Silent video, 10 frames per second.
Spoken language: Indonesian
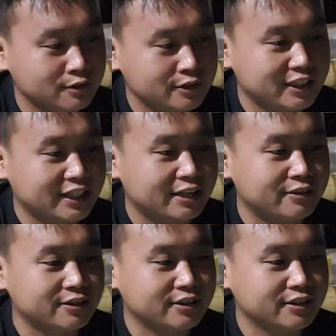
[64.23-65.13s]
dulu diri
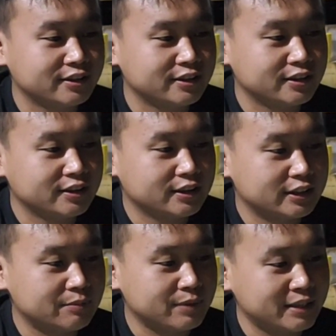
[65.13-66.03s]
kau.
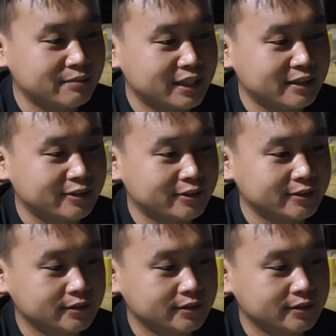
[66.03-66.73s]
Siapa nama kau?